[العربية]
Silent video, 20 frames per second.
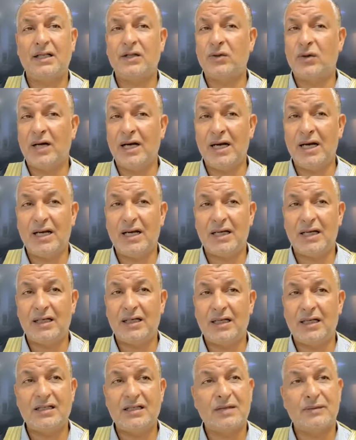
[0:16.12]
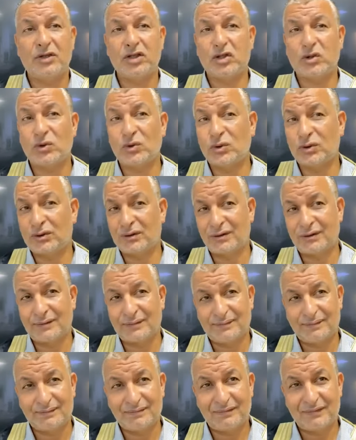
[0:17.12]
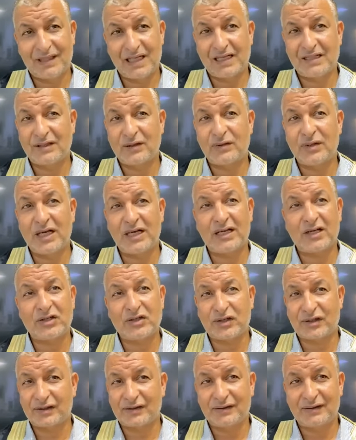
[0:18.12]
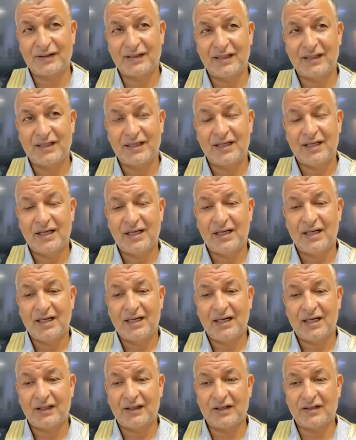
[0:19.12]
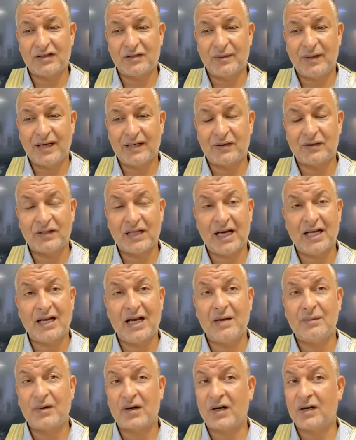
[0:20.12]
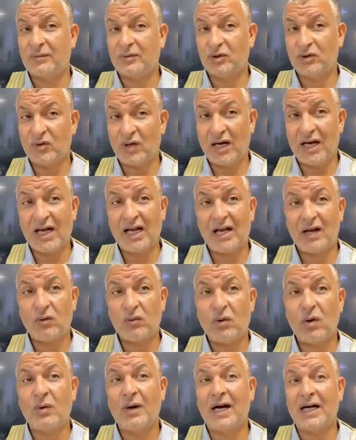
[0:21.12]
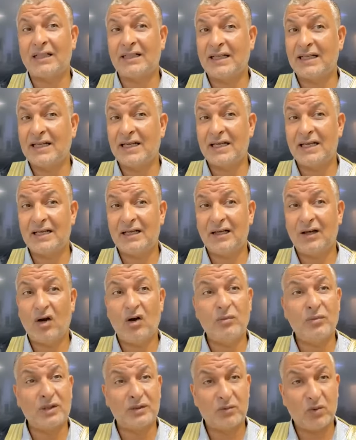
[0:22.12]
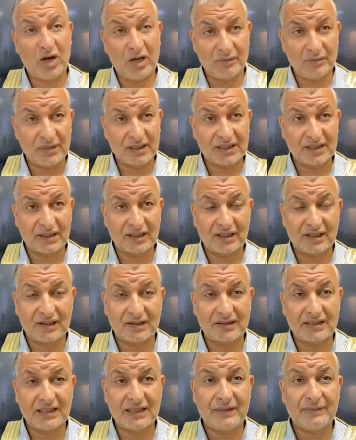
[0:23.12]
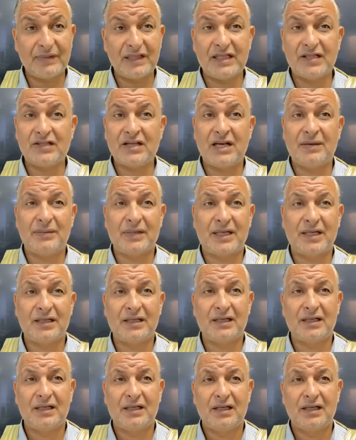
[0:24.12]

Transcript: الدعاء ليس مشروط ليس هناك شرط الله سبحانه وتعالى امرنا بالدعاء ووعدنا كامه محمد صلى الله عليه وسلم بالاجابه